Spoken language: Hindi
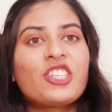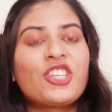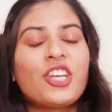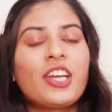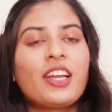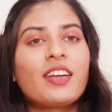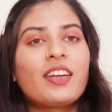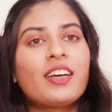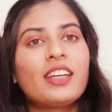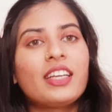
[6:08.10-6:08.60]

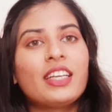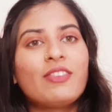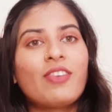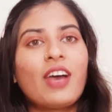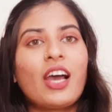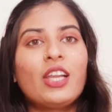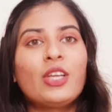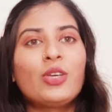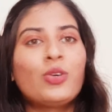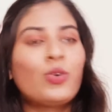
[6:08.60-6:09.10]
शेयर करने
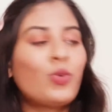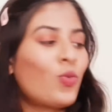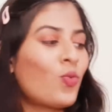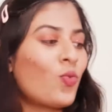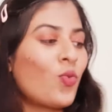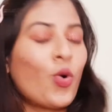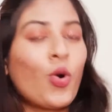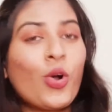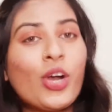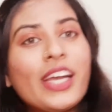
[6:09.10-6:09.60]
वाली हूँ
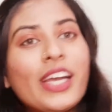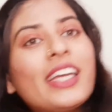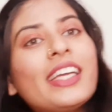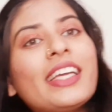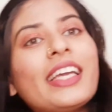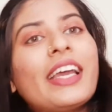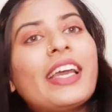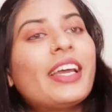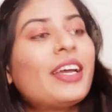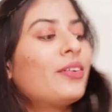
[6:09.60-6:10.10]
वो है
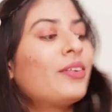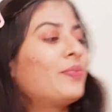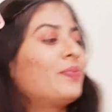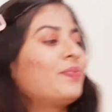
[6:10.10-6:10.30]
ये